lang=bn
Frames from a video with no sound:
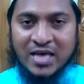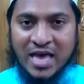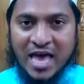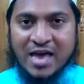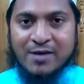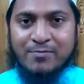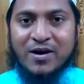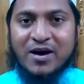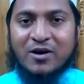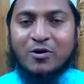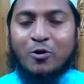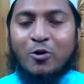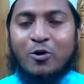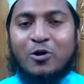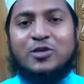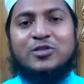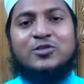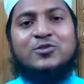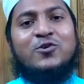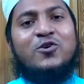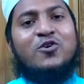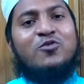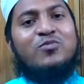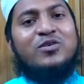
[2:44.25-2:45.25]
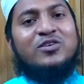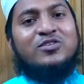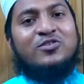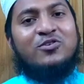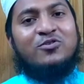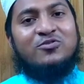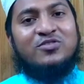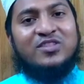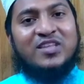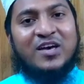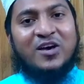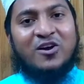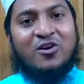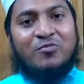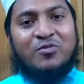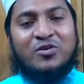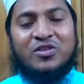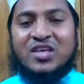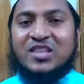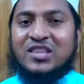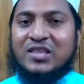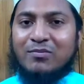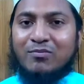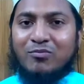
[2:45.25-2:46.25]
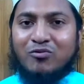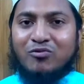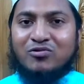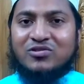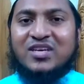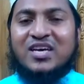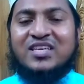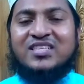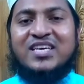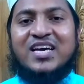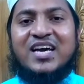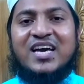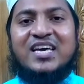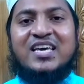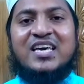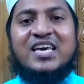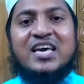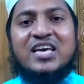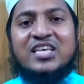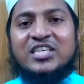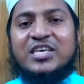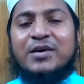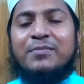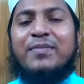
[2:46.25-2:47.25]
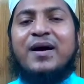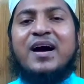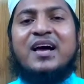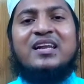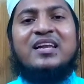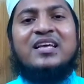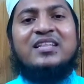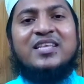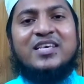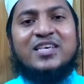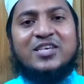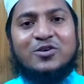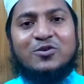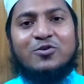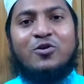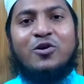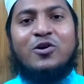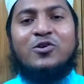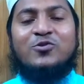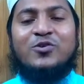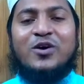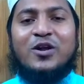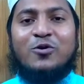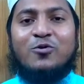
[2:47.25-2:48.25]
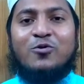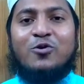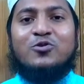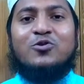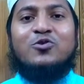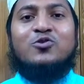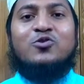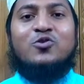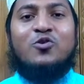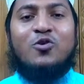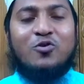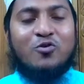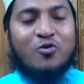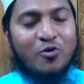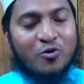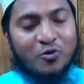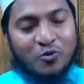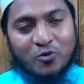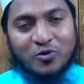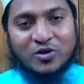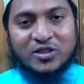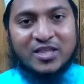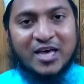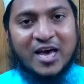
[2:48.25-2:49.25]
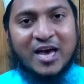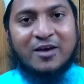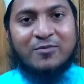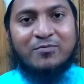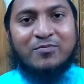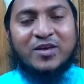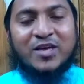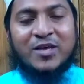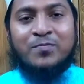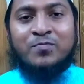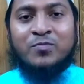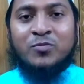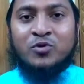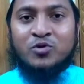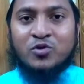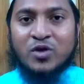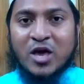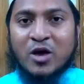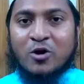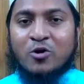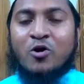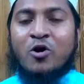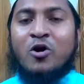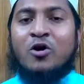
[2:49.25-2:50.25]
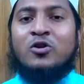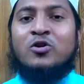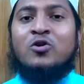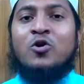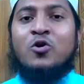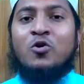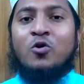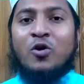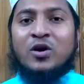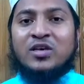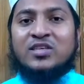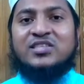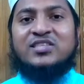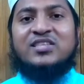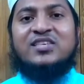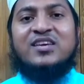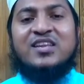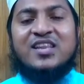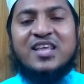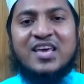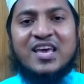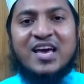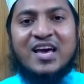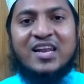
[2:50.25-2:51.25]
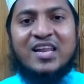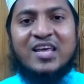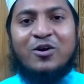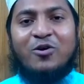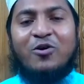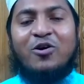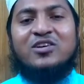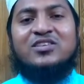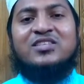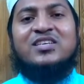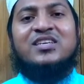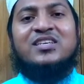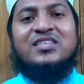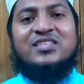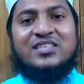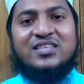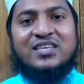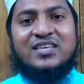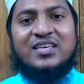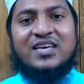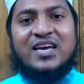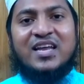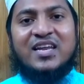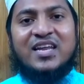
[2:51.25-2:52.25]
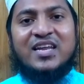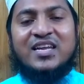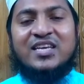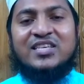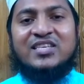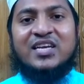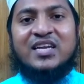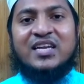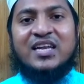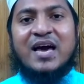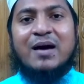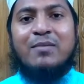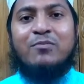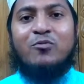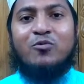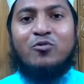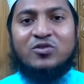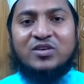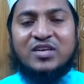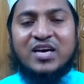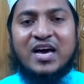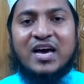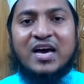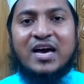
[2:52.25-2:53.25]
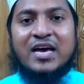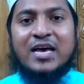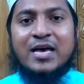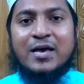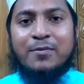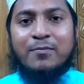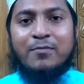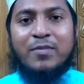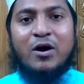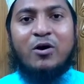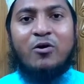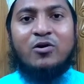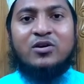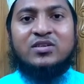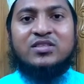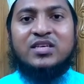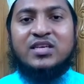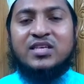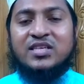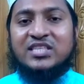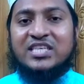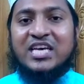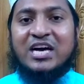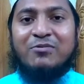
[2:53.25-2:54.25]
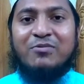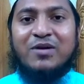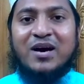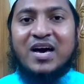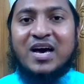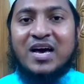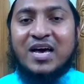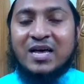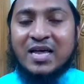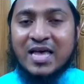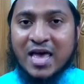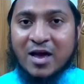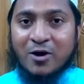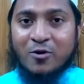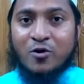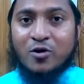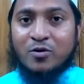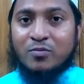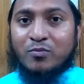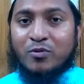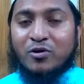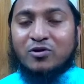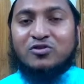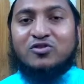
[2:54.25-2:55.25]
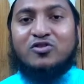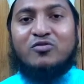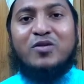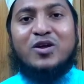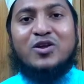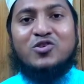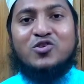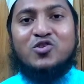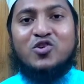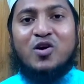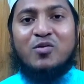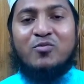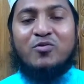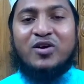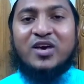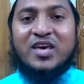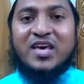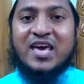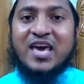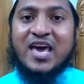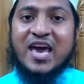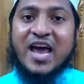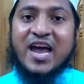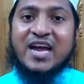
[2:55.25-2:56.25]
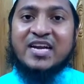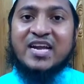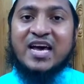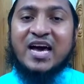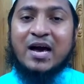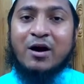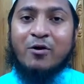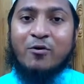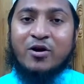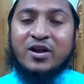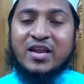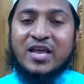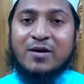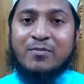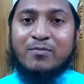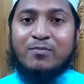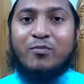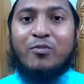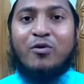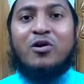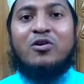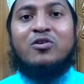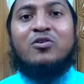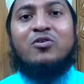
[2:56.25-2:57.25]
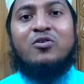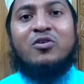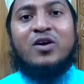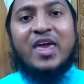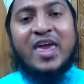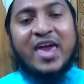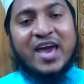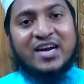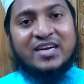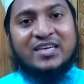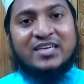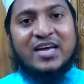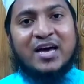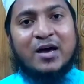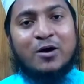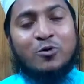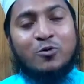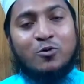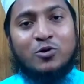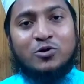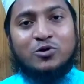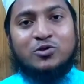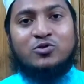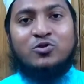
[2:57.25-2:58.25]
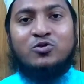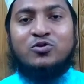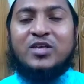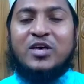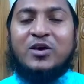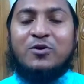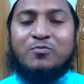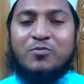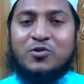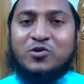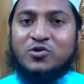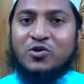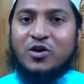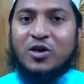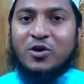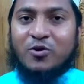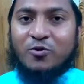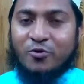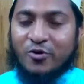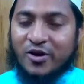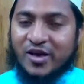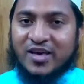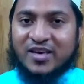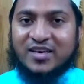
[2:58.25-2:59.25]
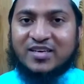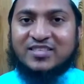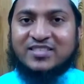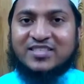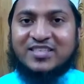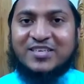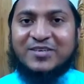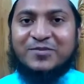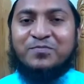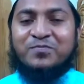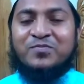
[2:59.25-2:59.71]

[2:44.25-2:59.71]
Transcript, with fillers: এইবার হজ করবে সৌদি আরবে এতে বোঝা যায় যে বাংলাদেশের হয়তো আর কত সংখ্যক লোক থাকবে তো এখন ওই সিরিয়ালে হজের সিরিয়ালে নিজের নাম ওঠা বা হজে যাওয়া এখন বর্তমান সময়ে এটা অনেক বড় একটা কষ্টদায়ক বিষয় হয়ে গেছে